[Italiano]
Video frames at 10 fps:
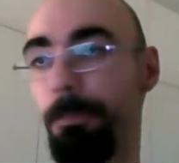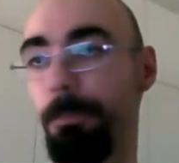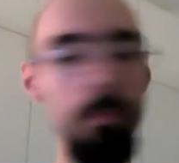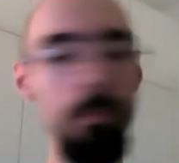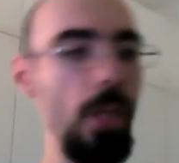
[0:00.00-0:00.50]

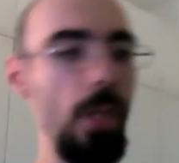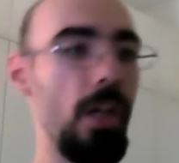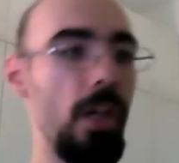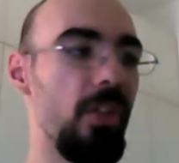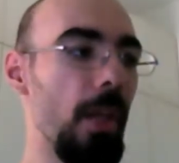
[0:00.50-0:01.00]
eh,
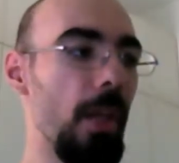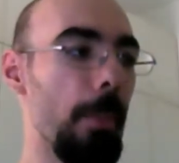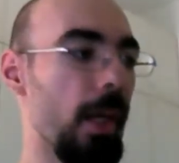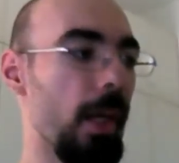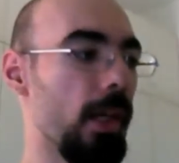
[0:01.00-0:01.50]
sia
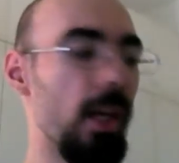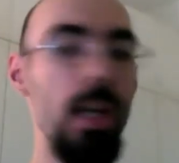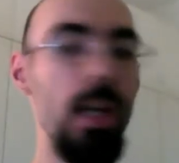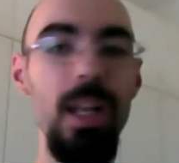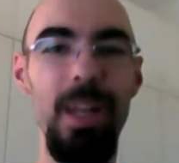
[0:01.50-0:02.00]
per
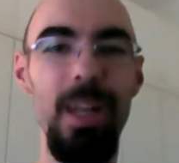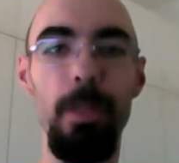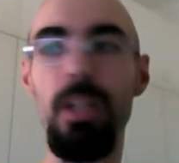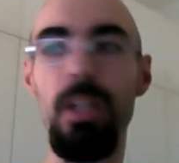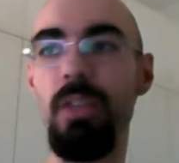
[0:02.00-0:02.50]
la
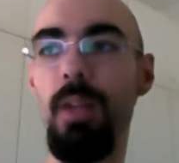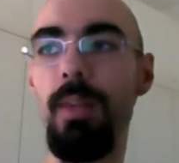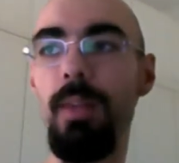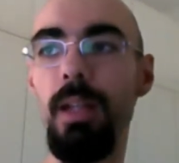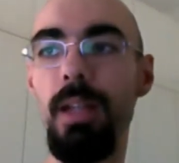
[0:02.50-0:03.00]
presenza
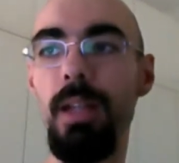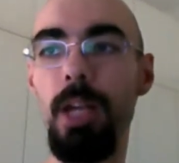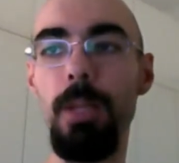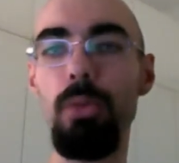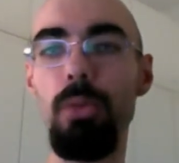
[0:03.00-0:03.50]
di
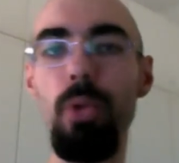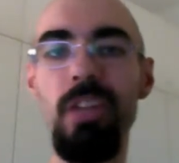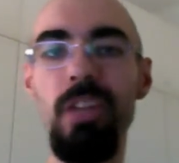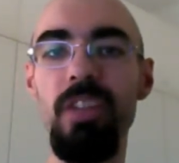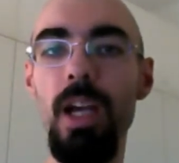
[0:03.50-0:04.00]
armature,
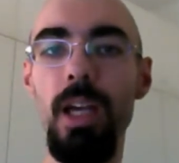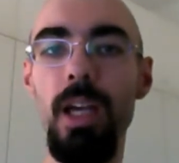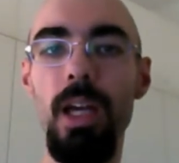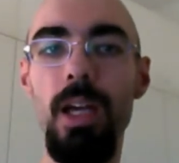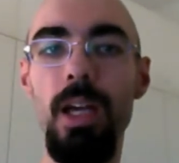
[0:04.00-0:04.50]
sia
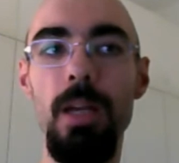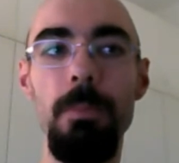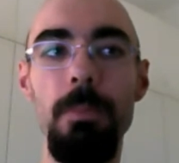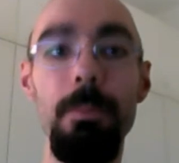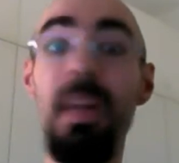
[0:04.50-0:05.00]
che
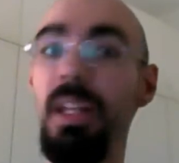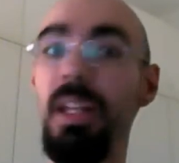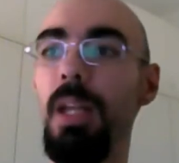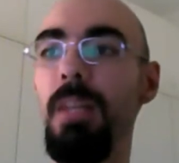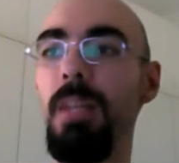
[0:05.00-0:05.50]
per i
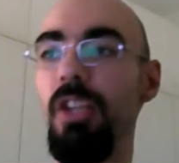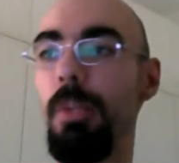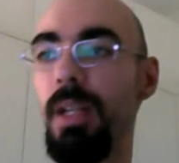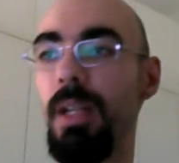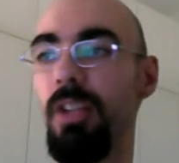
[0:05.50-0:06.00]
nemici, perché
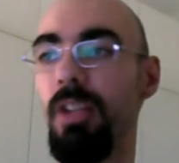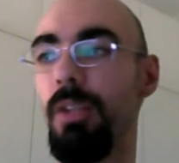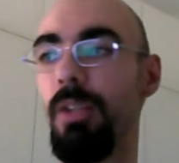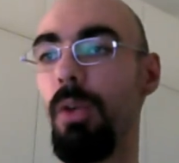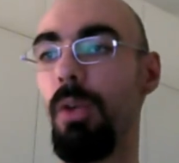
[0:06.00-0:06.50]
se
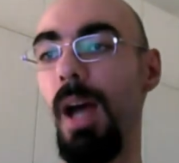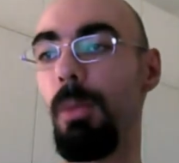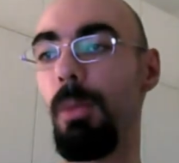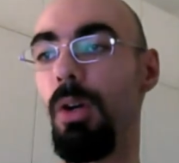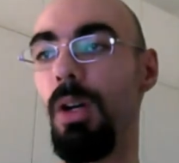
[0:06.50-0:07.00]

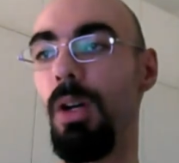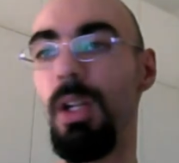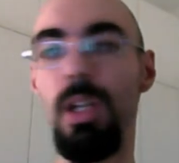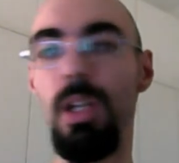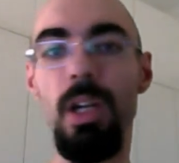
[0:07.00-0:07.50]
vogliamo
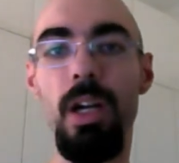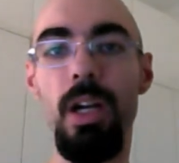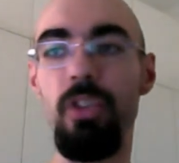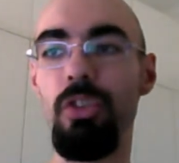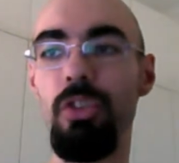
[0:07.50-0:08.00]
eh, ci
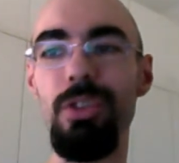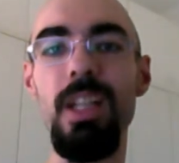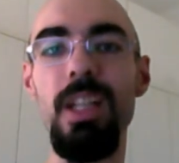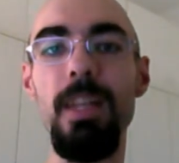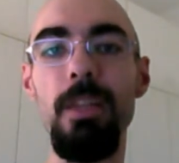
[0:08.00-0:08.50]
sono degli
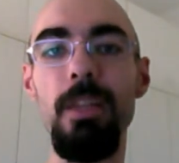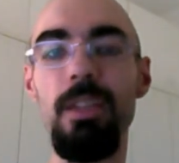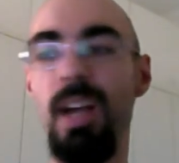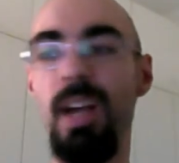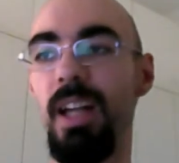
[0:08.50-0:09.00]

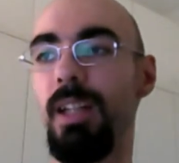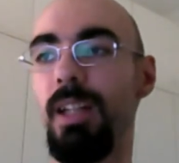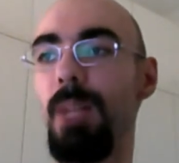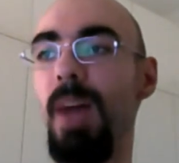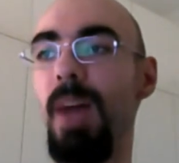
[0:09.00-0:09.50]
emissari del
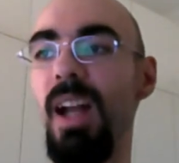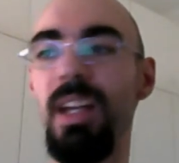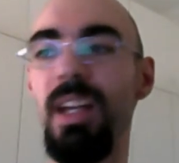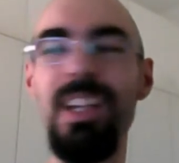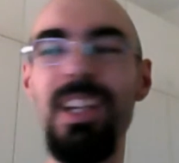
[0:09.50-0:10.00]
male che
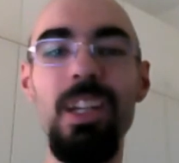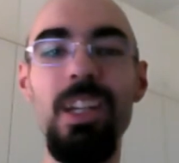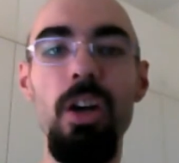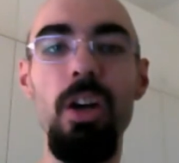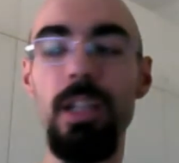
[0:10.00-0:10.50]

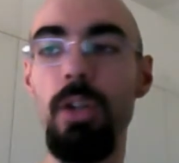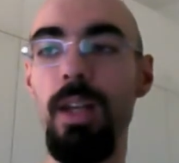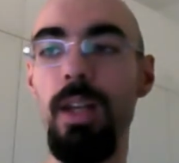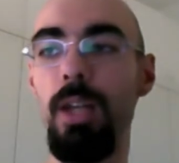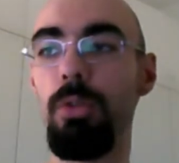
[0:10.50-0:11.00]
ricordano alla
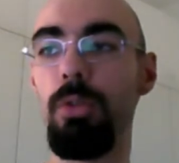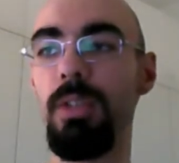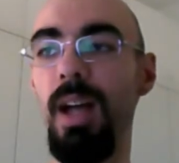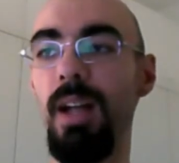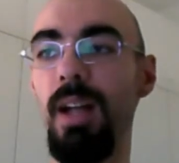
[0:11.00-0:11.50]

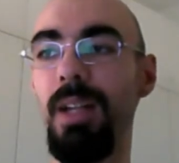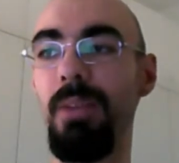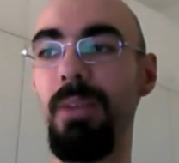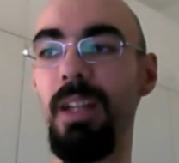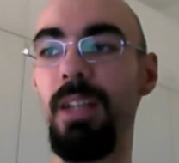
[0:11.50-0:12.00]
lontana i vari
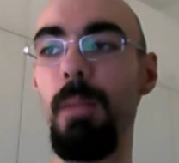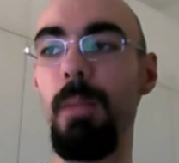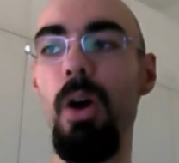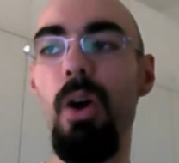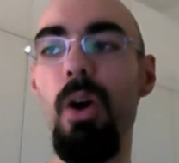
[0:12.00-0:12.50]

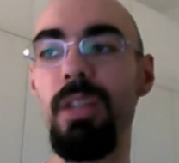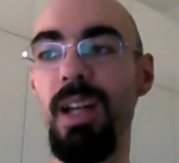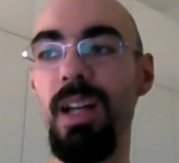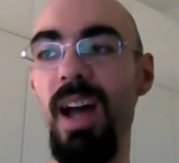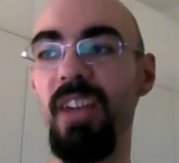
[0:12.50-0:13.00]
Demon,
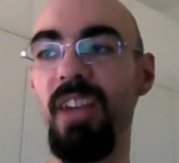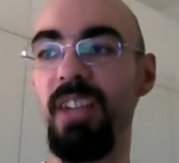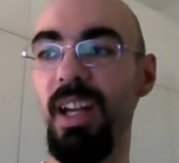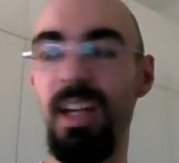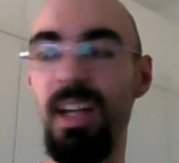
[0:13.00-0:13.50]
Rasta,
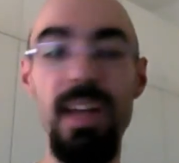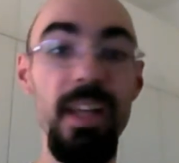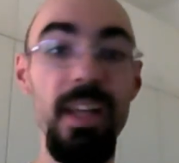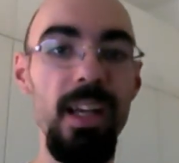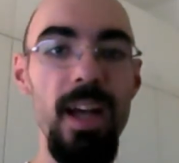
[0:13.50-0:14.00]
Kran e
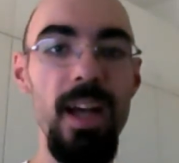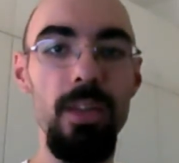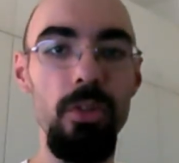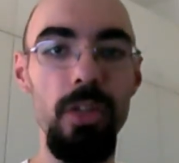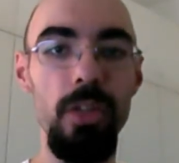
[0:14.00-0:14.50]
Kratos
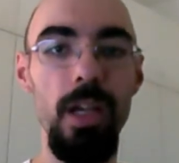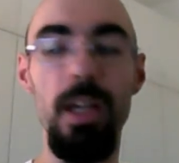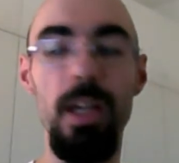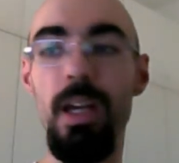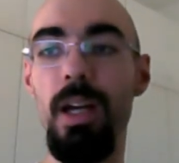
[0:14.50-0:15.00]

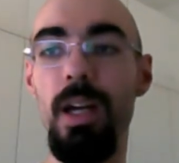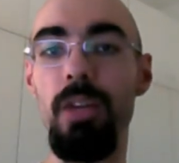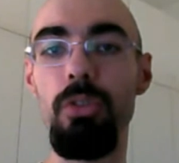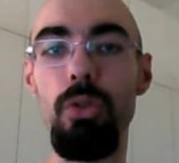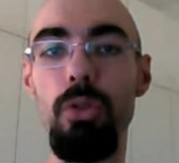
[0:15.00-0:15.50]
che
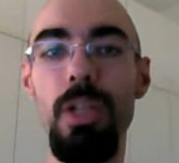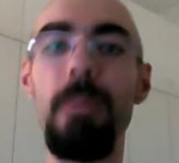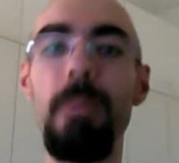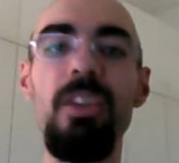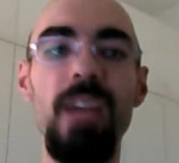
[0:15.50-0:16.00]
sono gli
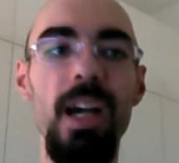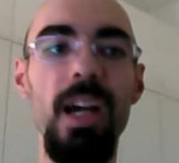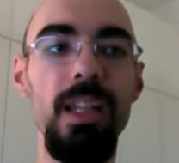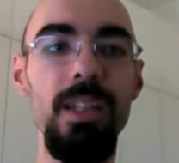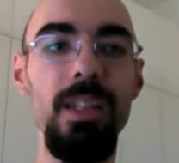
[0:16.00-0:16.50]
emissari
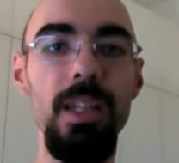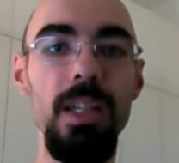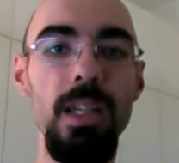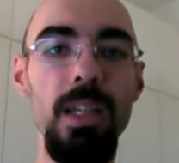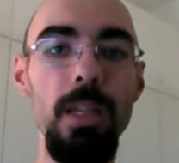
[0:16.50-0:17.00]

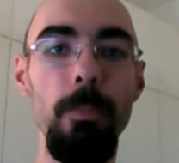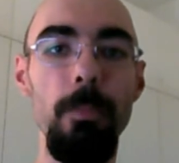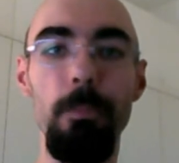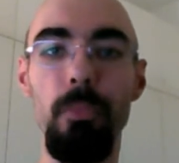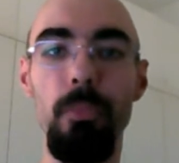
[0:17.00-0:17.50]
di,
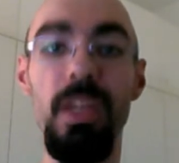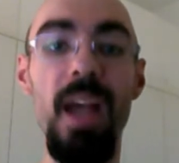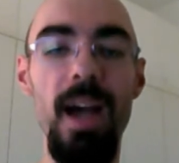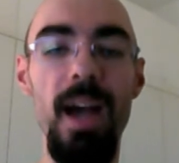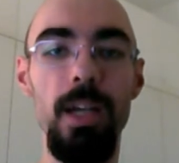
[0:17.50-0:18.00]
di
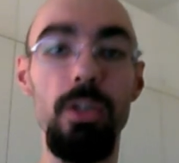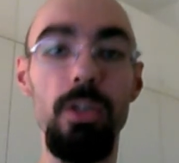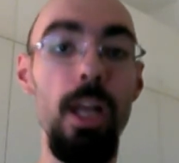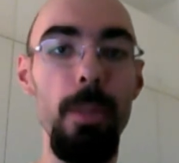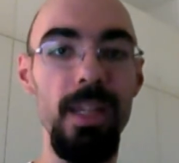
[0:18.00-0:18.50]
Arago,
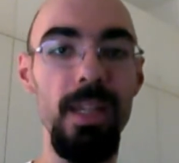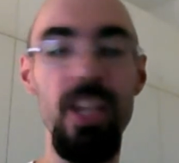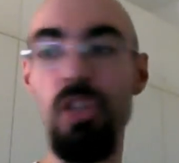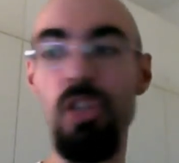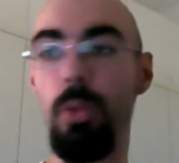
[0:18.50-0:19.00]
dell'opera dei
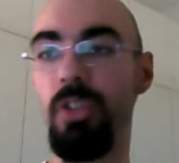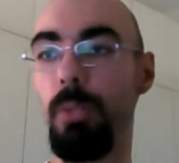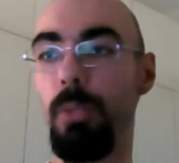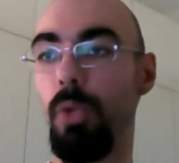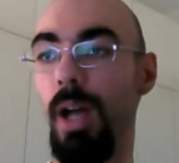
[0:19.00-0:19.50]
cinque
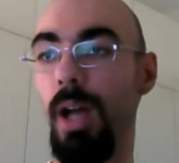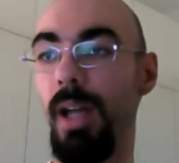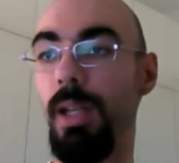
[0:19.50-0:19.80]
samurai.